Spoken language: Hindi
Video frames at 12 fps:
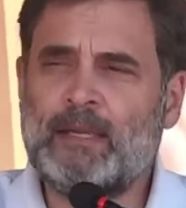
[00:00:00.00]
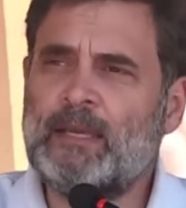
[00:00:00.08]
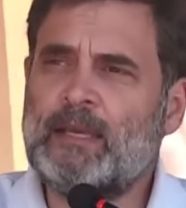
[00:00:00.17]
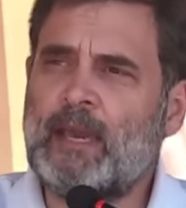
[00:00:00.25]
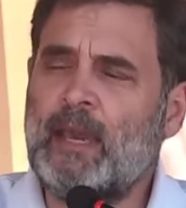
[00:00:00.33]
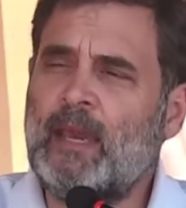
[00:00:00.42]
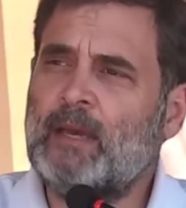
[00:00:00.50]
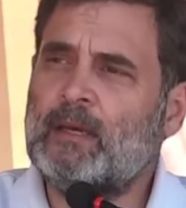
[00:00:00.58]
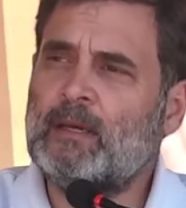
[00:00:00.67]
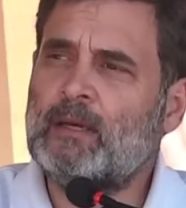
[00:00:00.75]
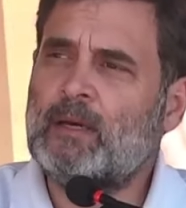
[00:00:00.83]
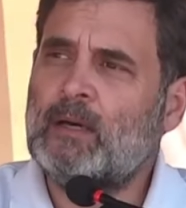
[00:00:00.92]
उन्हें नहीं
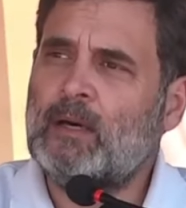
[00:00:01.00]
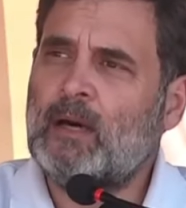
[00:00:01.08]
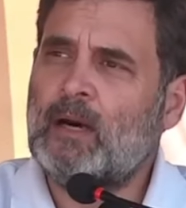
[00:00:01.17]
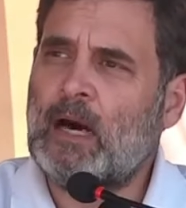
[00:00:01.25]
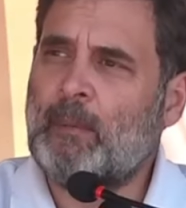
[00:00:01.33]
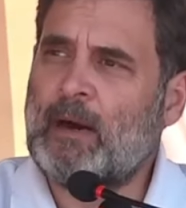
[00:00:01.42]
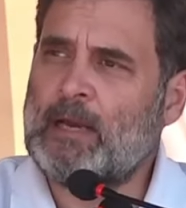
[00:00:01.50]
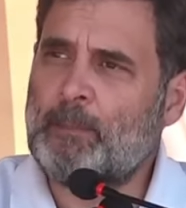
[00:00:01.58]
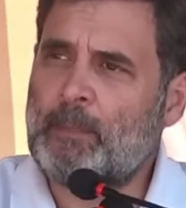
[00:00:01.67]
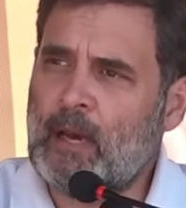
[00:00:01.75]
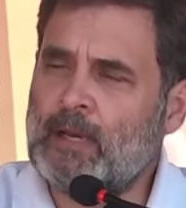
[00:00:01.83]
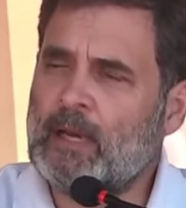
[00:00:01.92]
पता कि लोग क्या
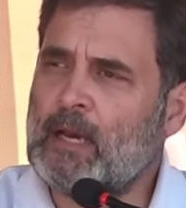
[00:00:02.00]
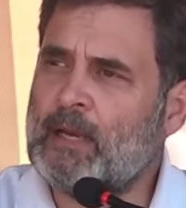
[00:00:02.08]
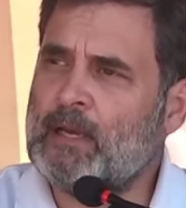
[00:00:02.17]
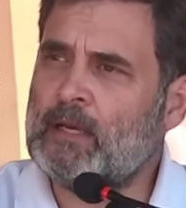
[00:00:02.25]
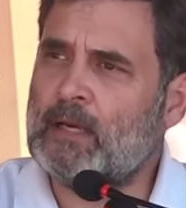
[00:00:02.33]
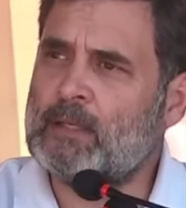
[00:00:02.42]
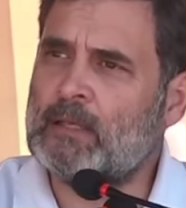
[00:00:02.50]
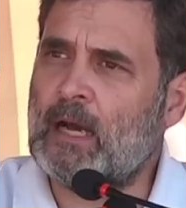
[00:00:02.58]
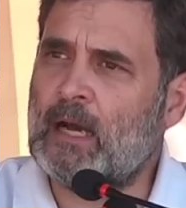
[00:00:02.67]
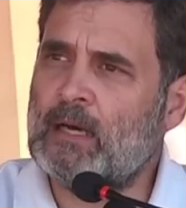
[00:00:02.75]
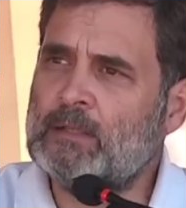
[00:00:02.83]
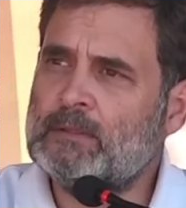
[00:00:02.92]
चाहते हैं किस
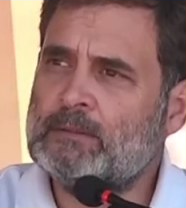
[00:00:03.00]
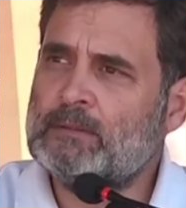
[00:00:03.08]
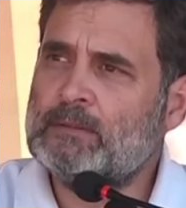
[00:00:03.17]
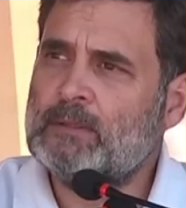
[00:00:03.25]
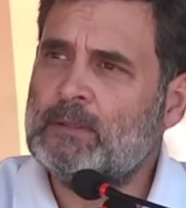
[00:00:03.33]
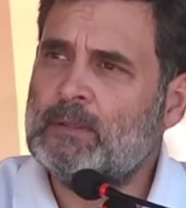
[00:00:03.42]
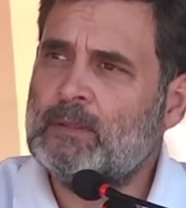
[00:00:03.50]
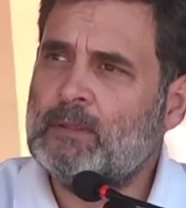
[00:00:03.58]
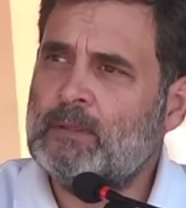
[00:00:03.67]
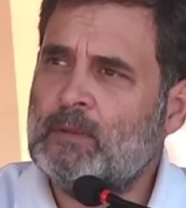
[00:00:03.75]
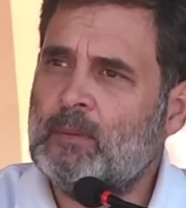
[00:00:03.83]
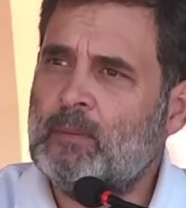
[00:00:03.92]
तरह के विकास की
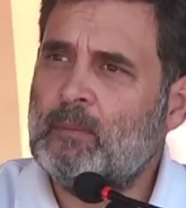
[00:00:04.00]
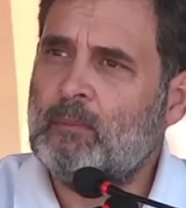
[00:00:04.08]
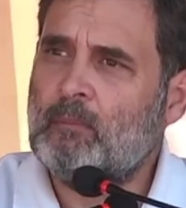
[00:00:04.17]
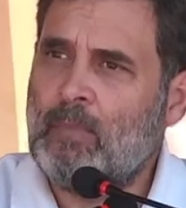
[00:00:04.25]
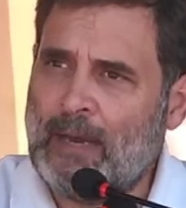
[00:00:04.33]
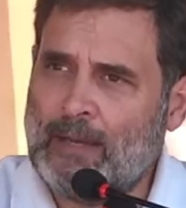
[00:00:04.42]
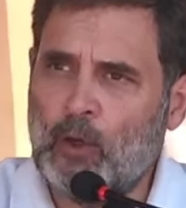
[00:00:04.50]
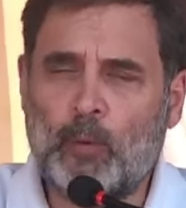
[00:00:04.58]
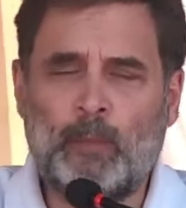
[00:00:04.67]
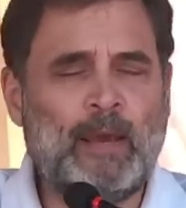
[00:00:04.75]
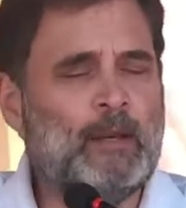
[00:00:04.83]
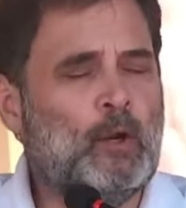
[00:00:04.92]
जरूरत है
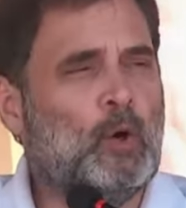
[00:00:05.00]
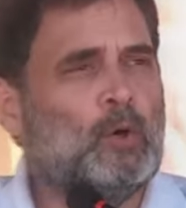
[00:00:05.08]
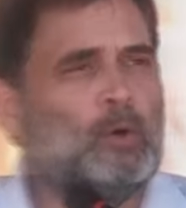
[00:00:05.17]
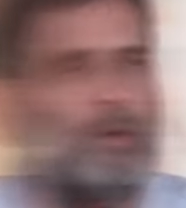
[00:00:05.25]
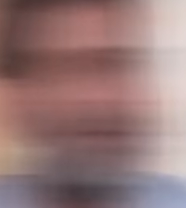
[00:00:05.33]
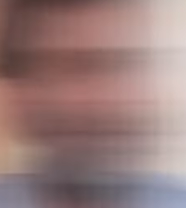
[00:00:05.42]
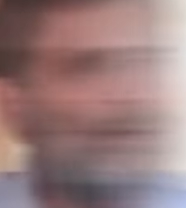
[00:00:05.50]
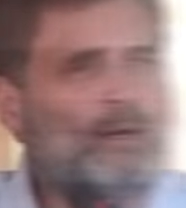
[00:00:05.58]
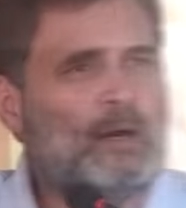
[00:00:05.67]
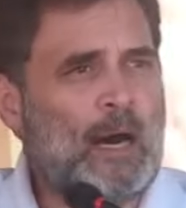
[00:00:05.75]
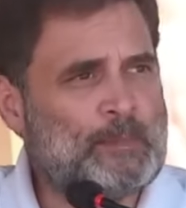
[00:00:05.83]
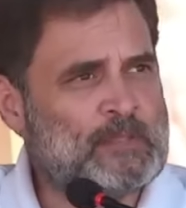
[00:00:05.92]

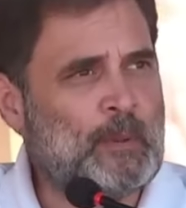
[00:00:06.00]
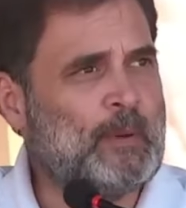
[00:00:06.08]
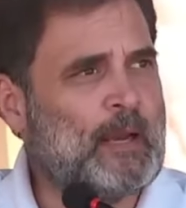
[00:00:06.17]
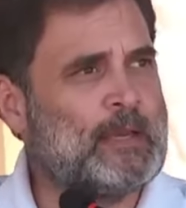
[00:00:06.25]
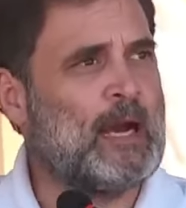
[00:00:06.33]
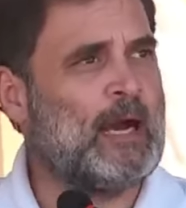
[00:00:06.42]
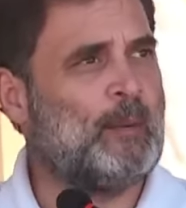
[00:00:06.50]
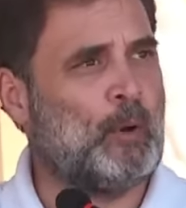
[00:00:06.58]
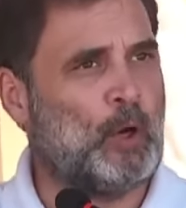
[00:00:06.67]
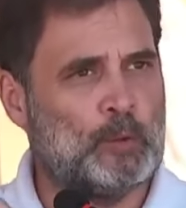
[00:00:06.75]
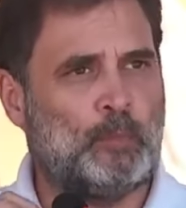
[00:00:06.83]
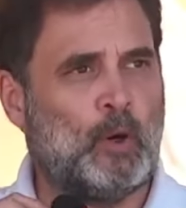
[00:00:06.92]
उन्होंने लोगों से आग्रह
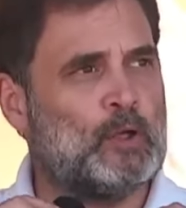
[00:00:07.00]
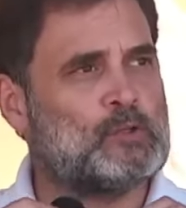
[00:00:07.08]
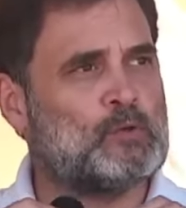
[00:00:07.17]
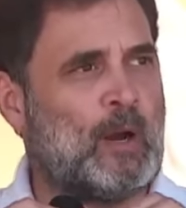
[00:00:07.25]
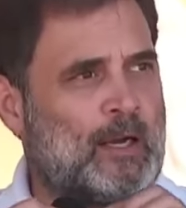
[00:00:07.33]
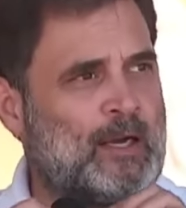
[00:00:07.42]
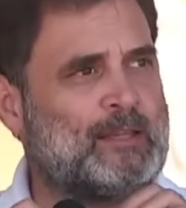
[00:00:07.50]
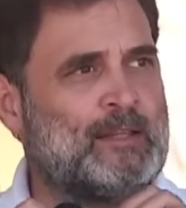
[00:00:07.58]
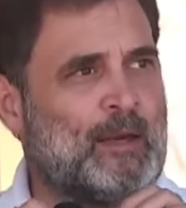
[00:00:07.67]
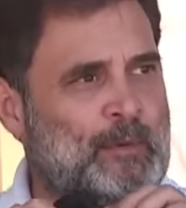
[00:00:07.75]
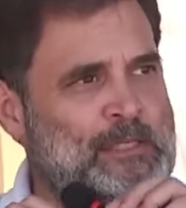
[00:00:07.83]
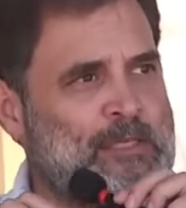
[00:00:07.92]
किया कि जहां
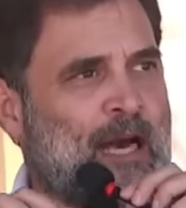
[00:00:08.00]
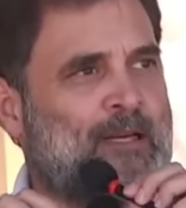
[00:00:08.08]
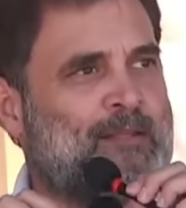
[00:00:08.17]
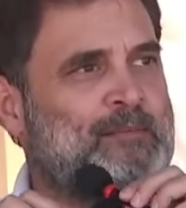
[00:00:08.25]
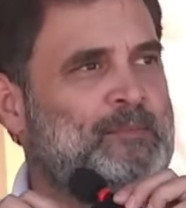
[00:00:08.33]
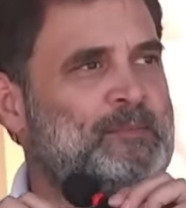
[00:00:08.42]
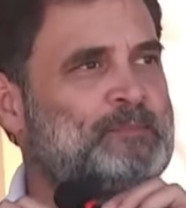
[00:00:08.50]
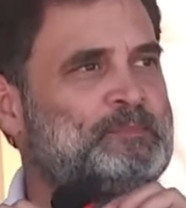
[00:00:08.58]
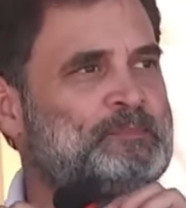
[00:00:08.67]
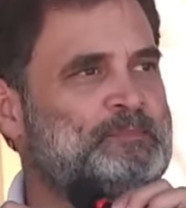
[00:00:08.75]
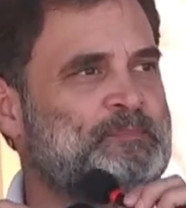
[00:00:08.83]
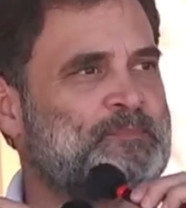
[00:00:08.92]
भी एनसी
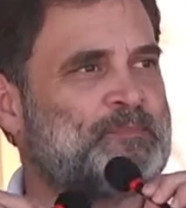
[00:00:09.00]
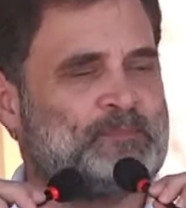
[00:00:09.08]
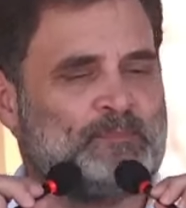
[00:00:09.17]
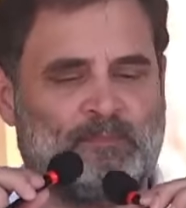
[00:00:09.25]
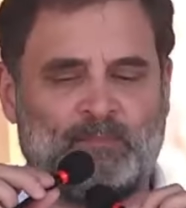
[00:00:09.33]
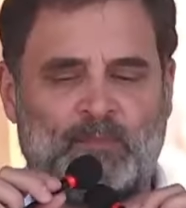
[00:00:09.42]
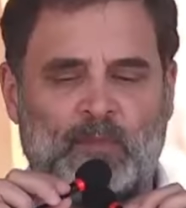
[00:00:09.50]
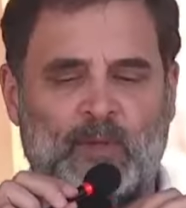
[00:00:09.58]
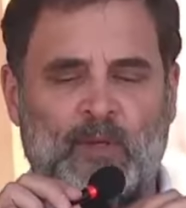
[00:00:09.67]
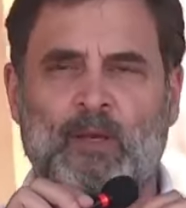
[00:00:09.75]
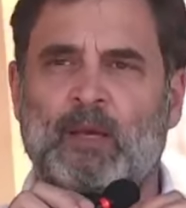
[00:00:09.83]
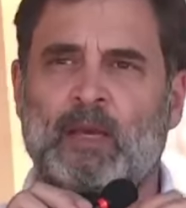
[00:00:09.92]
उम्मीदवार हैं मैं
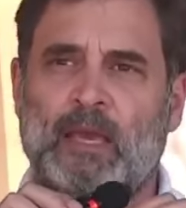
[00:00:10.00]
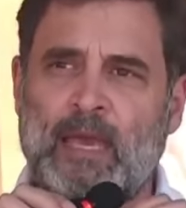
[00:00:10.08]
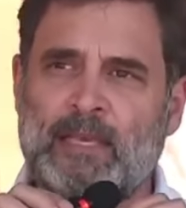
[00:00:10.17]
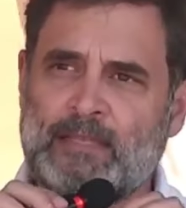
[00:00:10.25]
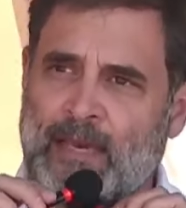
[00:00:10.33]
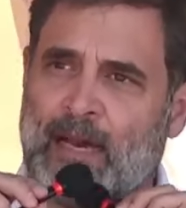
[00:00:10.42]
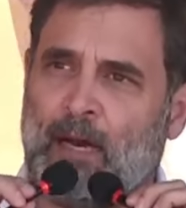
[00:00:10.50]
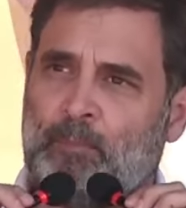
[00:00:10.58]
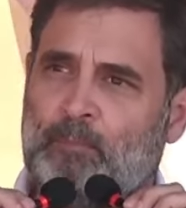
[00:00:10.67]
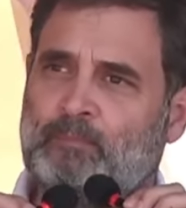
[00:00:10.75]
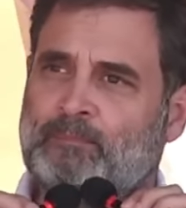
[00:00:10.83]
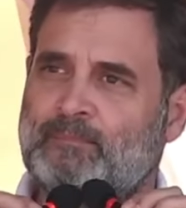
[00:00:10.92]
चाहता हूं कि हर
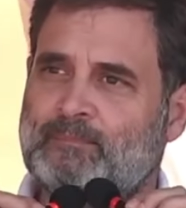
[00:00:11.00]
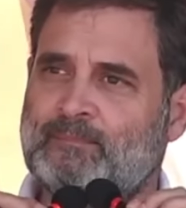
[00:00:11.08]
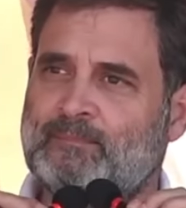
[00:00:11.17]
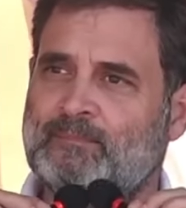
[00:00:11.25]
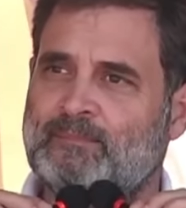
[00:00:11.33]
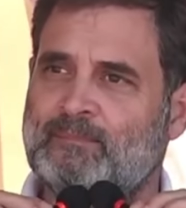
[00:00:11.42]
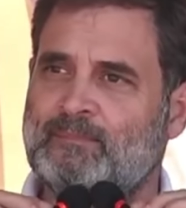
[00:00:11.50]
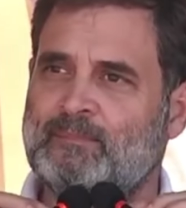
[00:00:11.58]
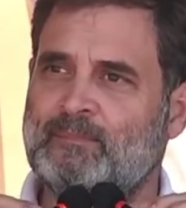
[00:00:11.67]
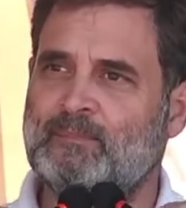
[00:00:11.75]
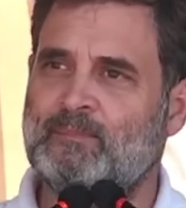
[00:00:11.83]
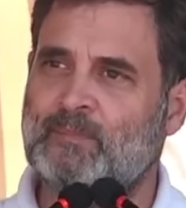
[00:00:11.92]
कांग्रेस कार्यकर्ता उन्हें
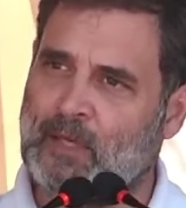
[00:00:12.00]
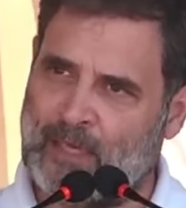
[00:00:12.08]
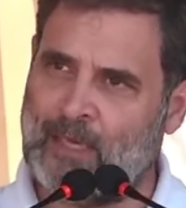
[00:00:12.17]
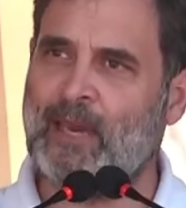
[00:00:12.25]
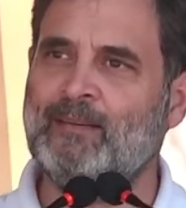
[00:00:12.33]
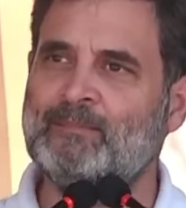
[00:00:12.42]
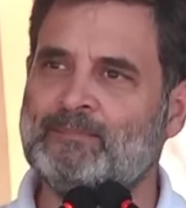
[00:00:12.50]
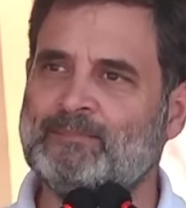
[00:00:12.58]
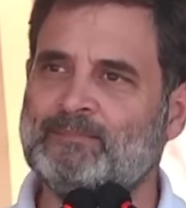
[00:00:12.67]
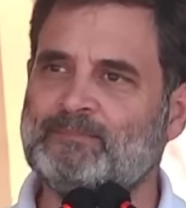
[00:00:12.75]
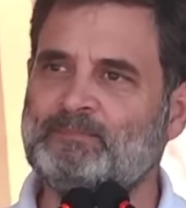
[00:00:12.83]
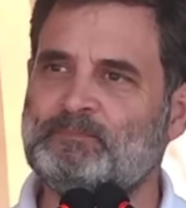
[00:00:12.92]
वोट दे और
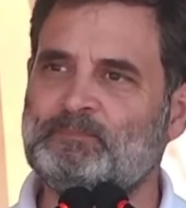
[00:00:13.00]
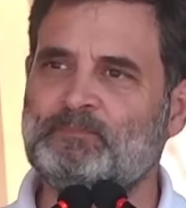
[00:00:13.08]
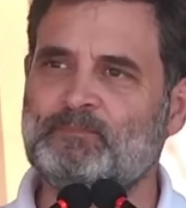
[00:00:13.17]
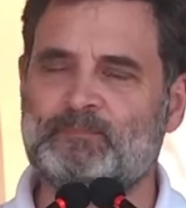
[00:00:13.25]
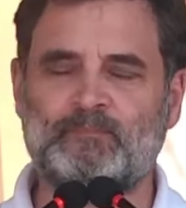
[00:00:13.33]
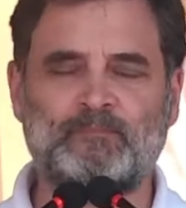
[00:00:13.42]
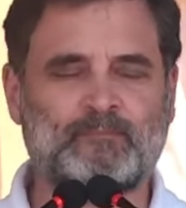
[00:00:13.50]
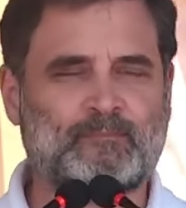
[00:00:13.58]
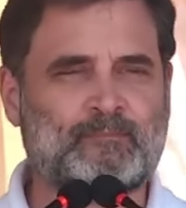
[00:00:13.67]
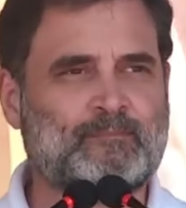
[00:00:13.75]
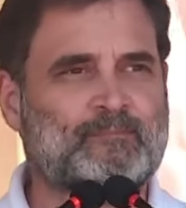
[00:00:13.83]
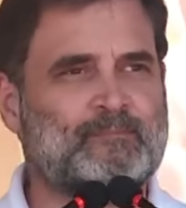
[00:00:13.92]
जहां भी कांग्रेस
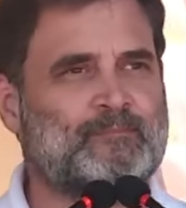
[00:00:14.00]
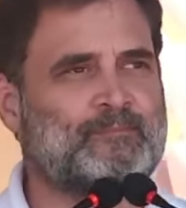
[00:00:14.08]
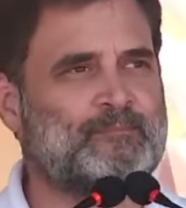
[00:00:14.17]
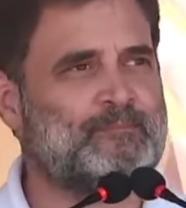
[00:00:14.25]
उम्मीदवार हैं